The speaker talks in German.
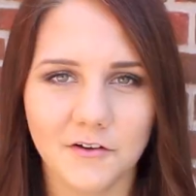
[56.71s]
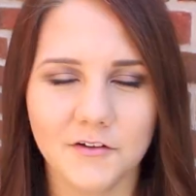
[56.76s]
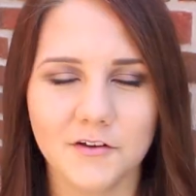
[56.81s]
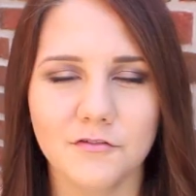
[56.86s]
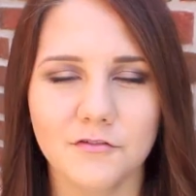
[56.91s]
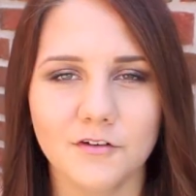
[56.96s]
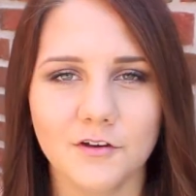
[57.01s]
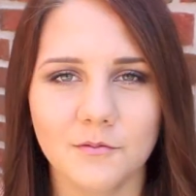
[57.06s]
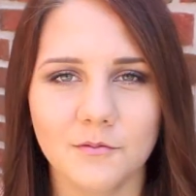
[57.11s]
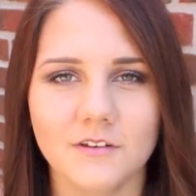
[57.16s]
Und
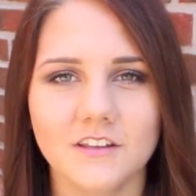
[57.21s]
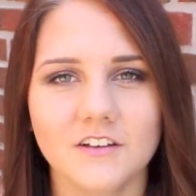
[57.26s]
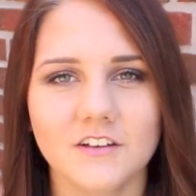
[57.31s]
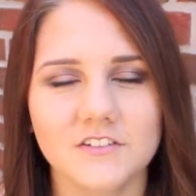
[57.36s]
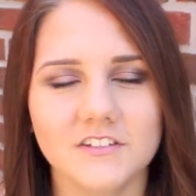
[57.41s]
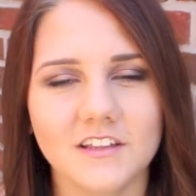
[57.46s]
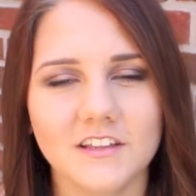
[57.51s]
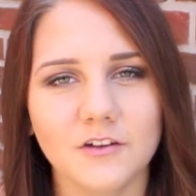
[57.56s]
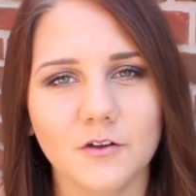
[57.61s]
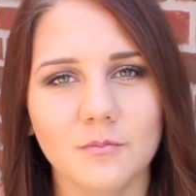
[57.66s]
ich würde mich
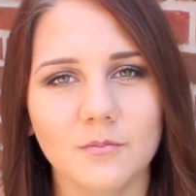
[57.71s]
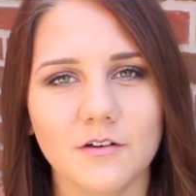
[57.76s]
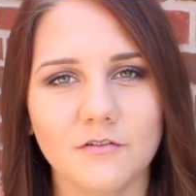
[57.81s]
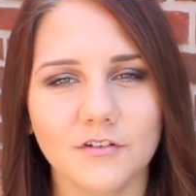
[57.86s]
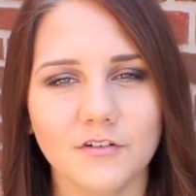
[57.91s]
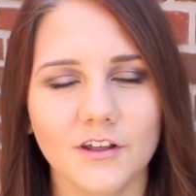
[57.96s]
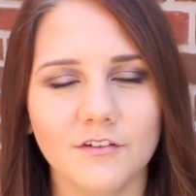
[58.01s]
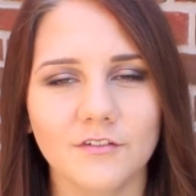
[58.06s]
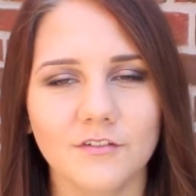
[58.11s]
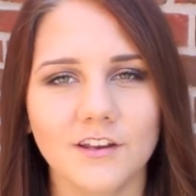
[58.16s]
auch sehr darüber
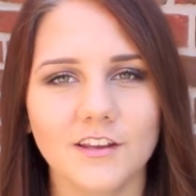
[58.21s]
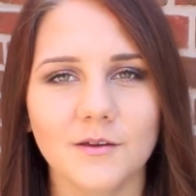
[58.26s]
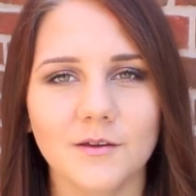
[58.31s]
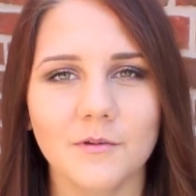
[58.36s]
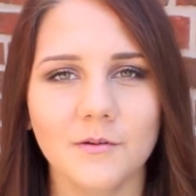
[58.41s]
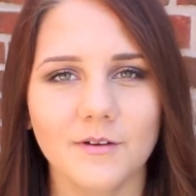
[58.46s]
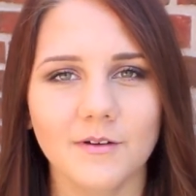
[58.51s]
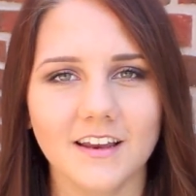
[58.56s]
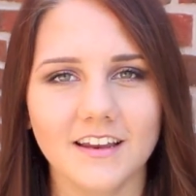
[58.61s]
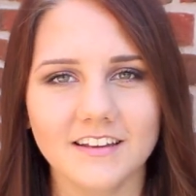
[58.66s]
freuen, wenn ihr
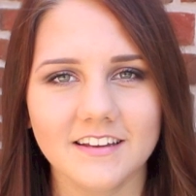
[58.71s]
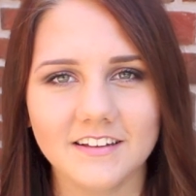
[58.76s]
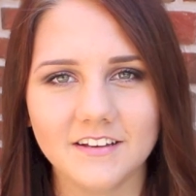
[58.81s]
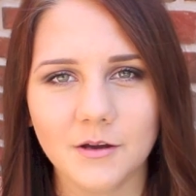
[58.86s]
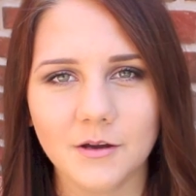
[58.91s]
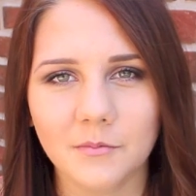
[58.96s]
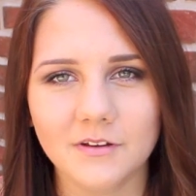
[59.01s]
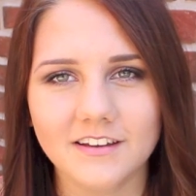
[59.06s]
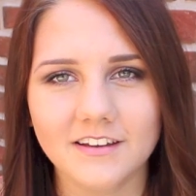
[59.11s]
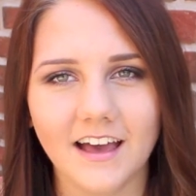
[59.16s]
mir mal in die
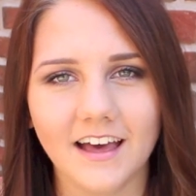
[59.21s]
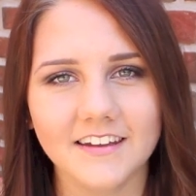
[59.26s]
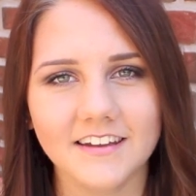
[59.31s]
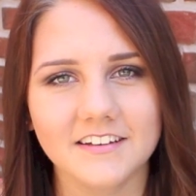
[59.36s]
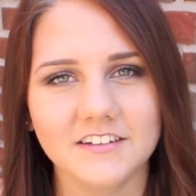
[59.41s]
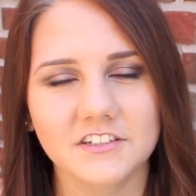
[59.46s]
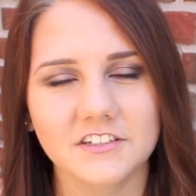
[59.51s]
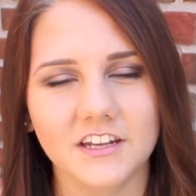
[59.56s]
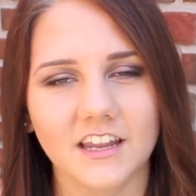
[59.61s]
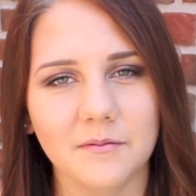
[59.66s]

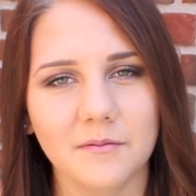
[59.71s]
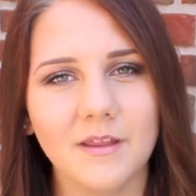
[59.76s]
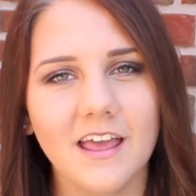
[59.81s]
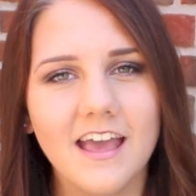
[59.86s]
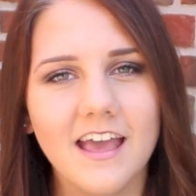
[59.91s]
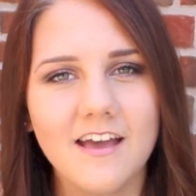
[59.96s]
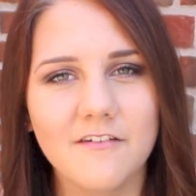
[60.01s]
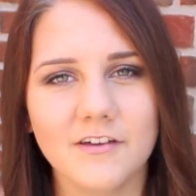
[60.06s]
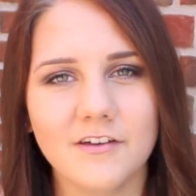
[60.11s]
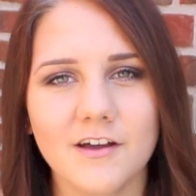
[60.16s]
Kommentare schreibt,
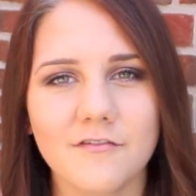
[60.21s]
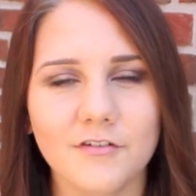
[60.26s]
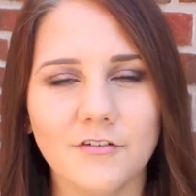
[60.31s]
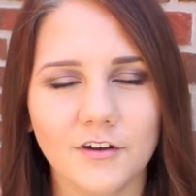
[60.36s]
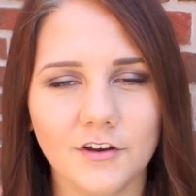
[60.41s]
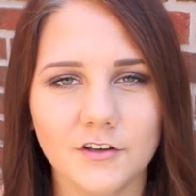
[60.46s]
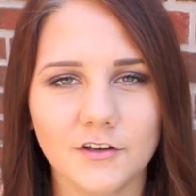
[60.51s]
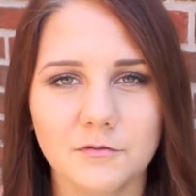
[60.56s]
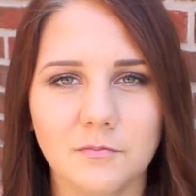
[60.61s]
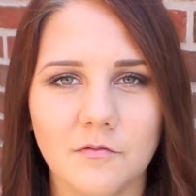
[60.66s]
wer
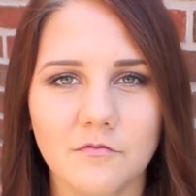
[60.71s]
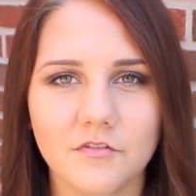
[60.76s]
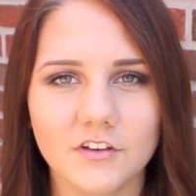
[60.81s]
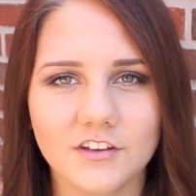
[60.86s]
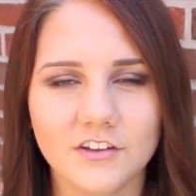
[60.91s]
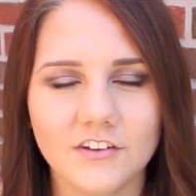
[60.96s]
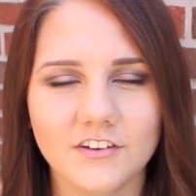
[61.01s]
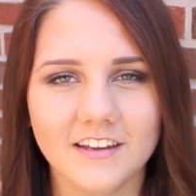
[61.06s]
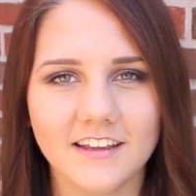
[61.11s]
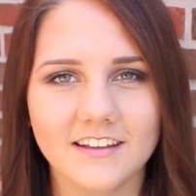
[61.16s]
von euch beim
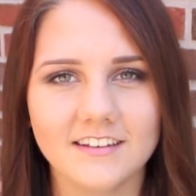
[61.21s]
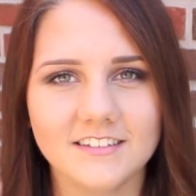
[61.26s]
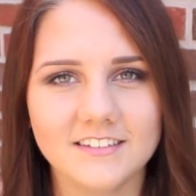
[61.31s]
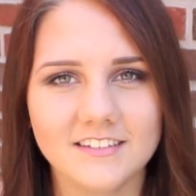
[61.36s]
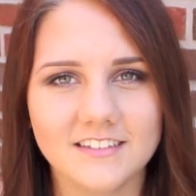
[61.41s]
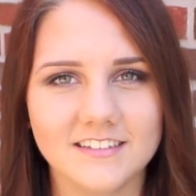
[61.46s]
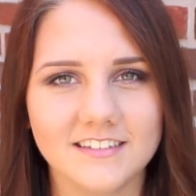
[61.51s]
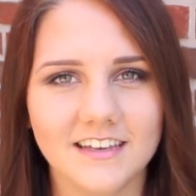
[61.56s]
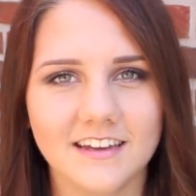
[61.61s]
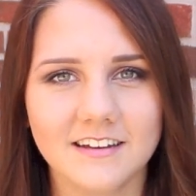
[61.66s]
Video Day
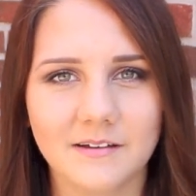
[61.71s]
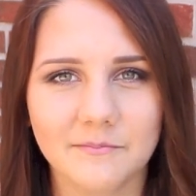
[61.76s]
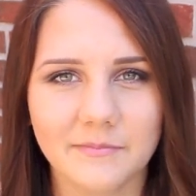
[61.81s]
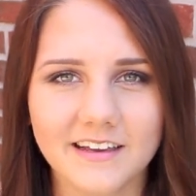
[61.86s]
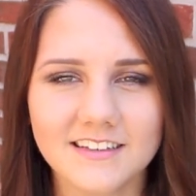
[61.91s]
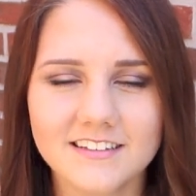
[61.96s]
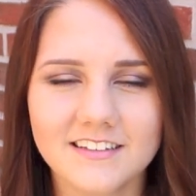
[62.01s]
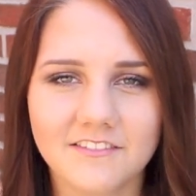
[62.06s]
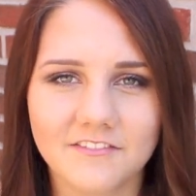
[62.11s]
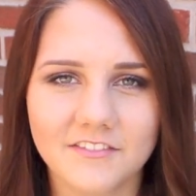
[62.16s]
dieses Jahr
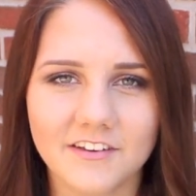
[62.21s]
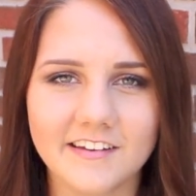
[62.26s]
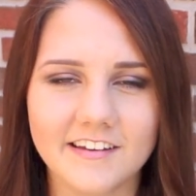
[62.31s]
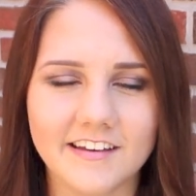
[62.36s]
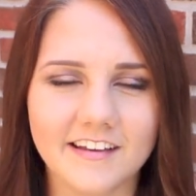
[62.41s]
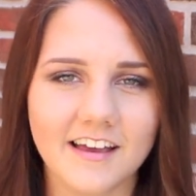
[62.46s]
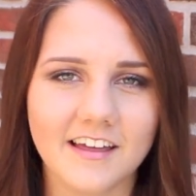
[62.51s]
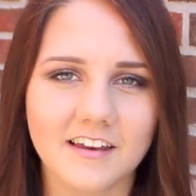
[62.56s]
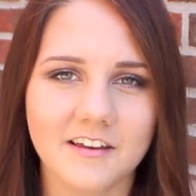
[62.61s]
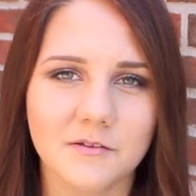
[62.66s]
dabei sein wird.
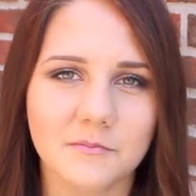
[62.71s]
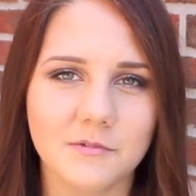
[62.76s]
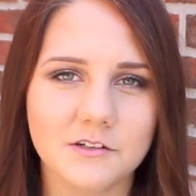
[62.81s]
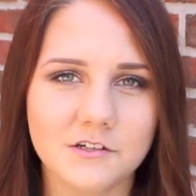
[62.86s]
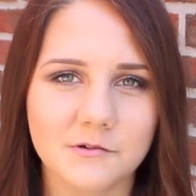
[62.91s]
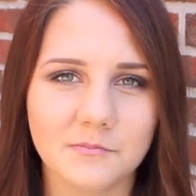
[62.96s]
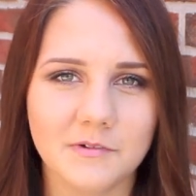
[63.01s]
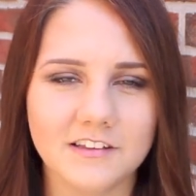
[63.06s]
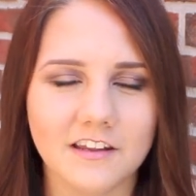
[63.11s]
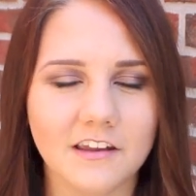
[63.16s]
Dann kann ich mich
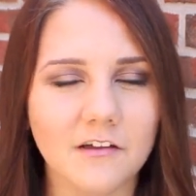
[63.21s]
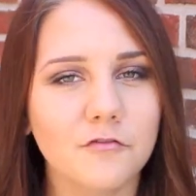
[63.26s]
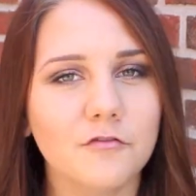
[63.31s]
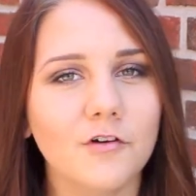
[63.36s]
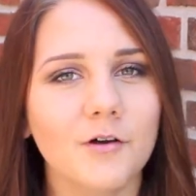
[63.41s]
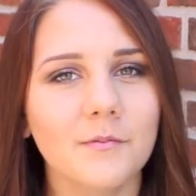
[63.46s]
schon mal darauf